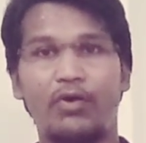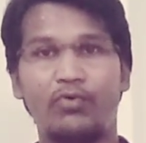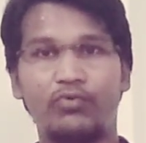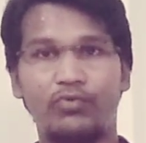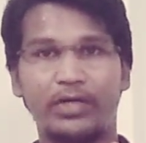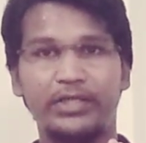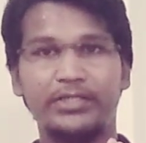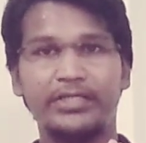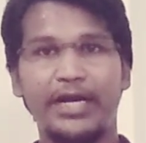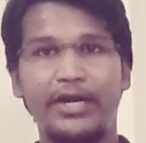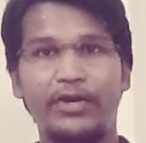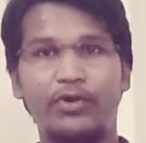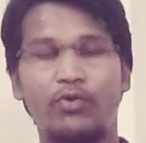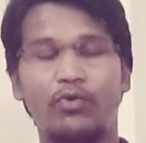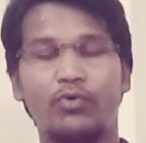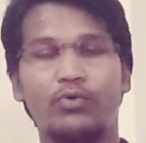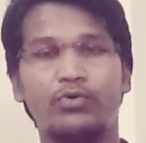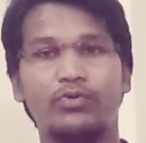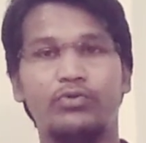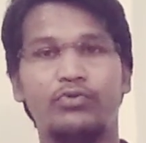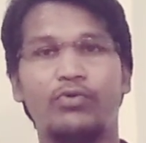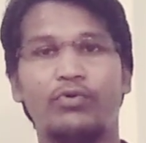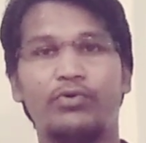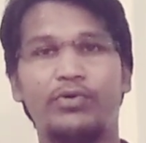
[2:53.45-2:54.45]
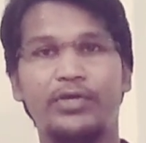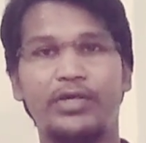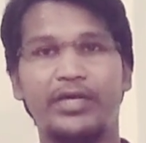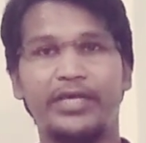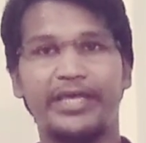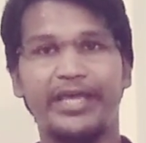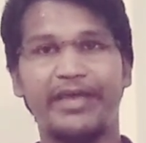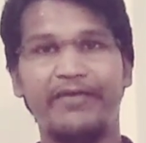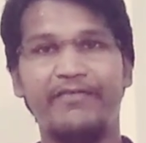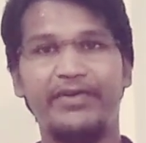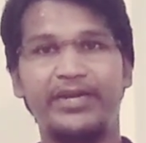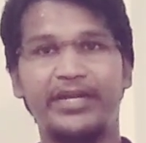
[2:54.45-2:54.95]
आउटर साइड हो जो कि
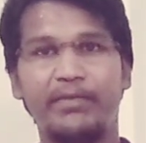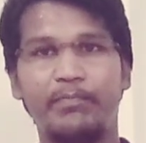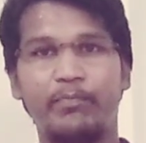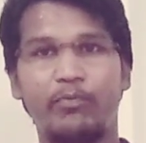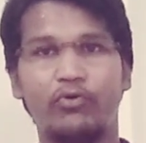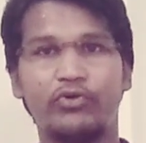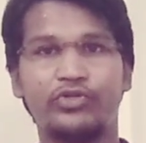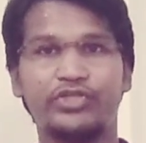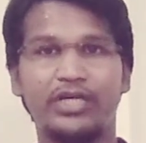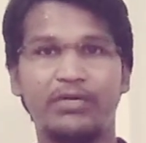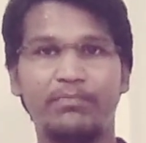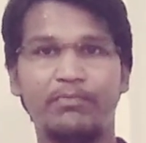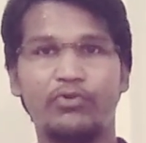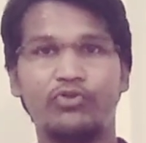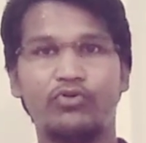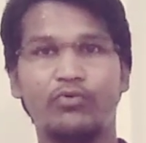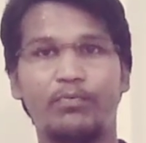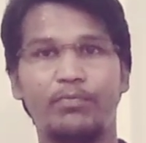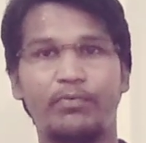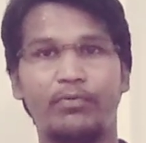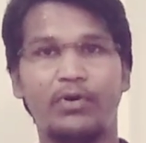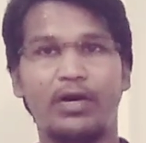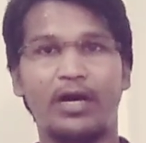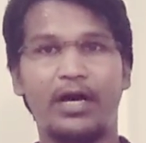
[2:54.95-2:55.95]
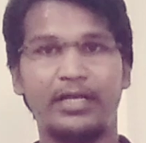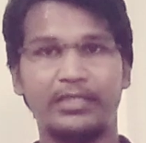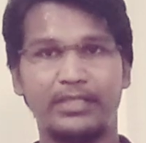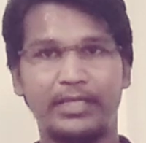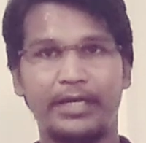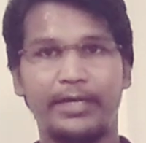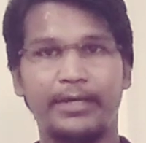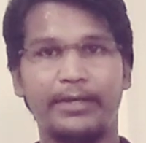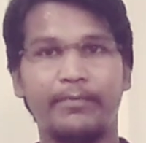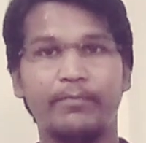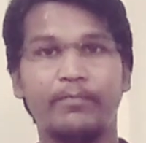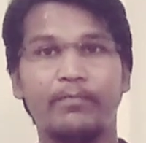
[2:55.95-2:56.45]
केविटी पोर्शन में जो
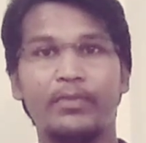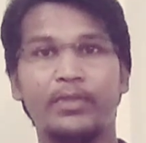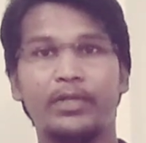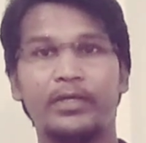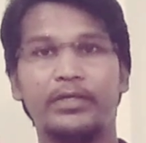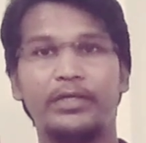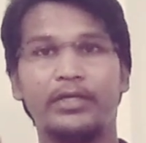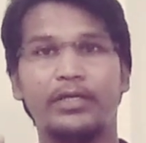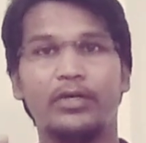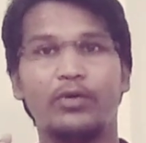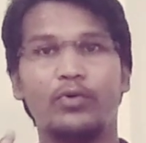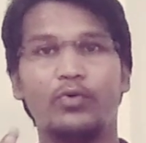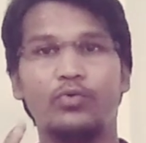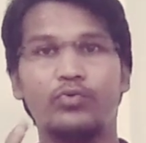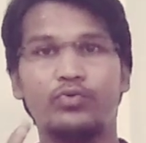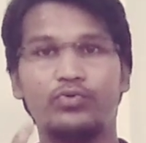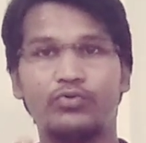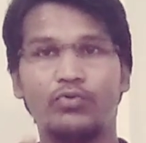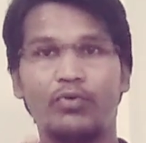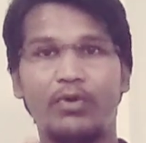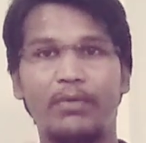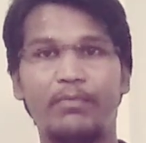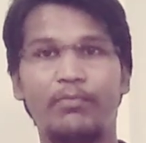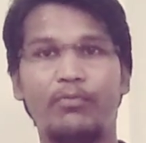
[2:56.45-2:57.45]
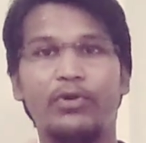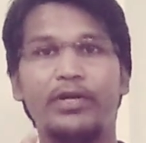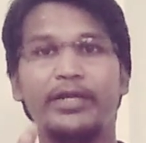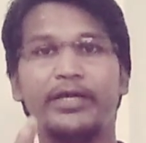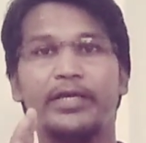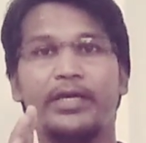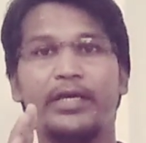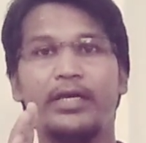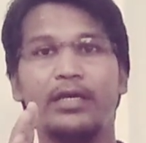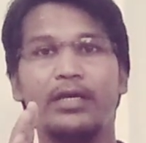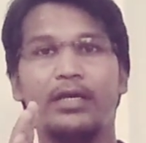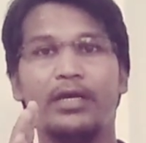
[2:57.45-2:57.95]
आता है ठीक है उसको हम
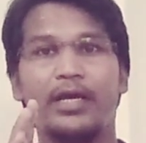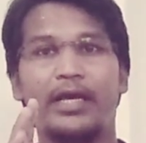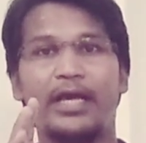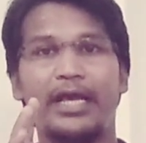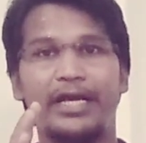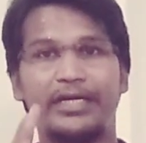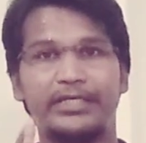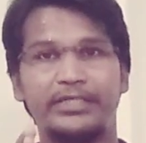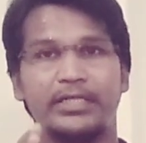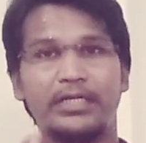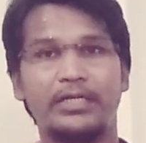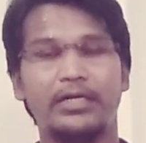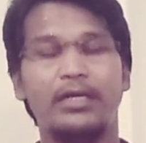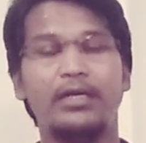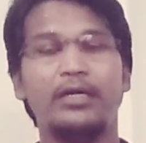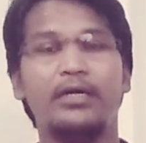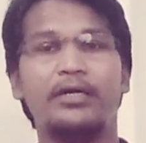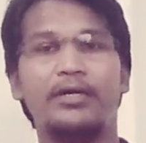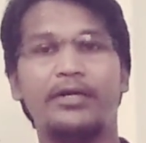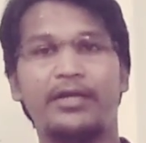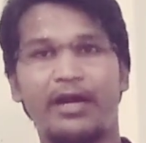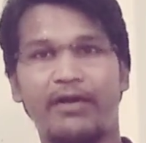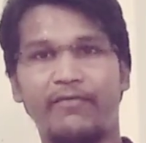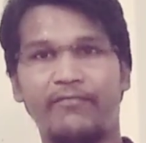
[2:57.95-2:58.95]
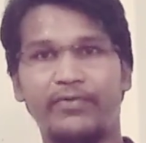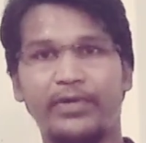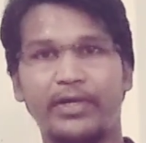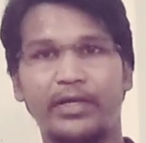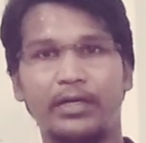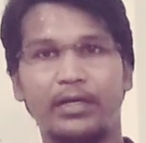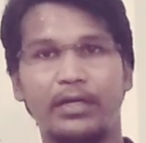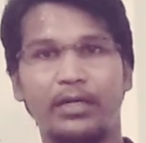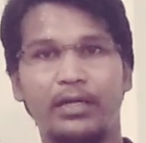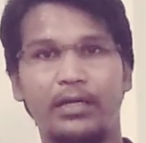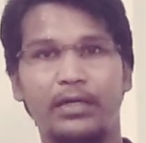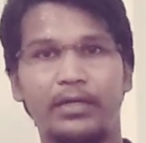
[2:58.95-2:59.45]
बोलेंगे एक्सटर्नल ड्राफ्ट
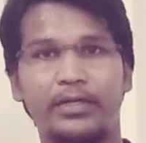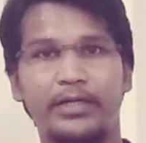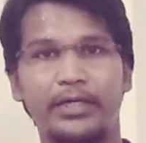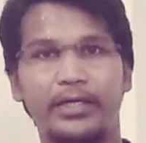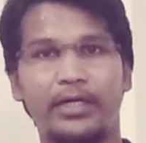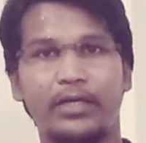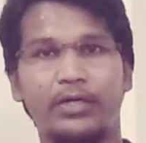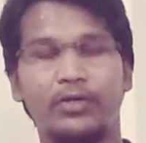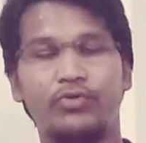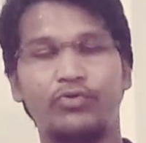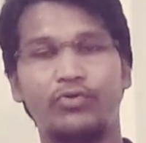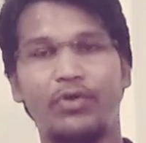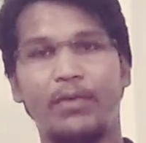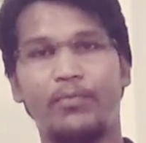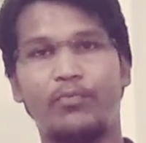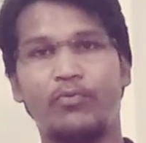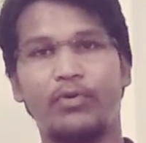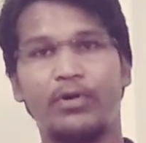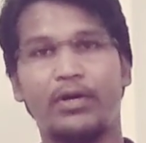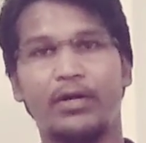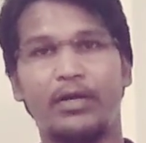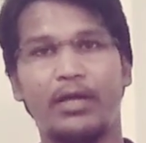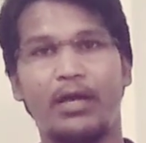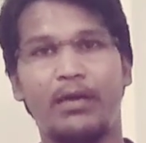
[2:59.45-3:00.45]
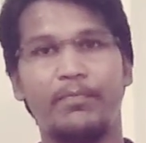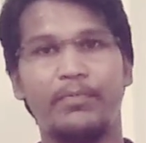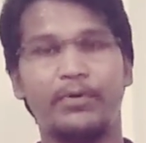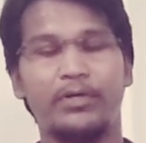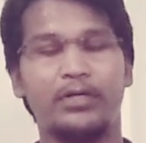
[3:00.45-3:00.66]
एंगल ठीक है जो आपको यहाँ